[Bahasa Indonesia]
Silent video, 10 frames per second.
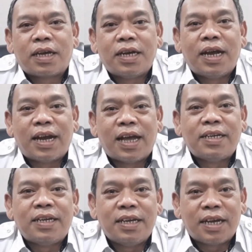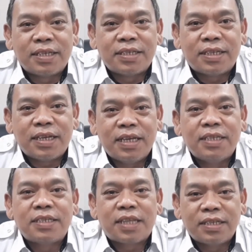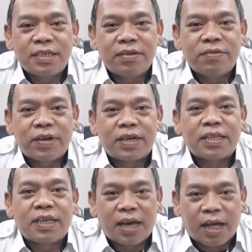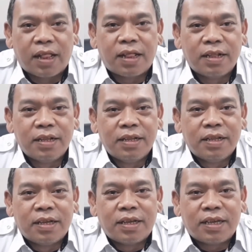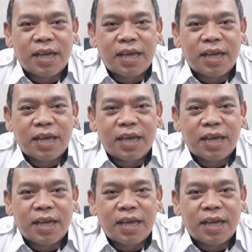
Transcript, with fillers: kendaraan dinas instansi vertikal hmm.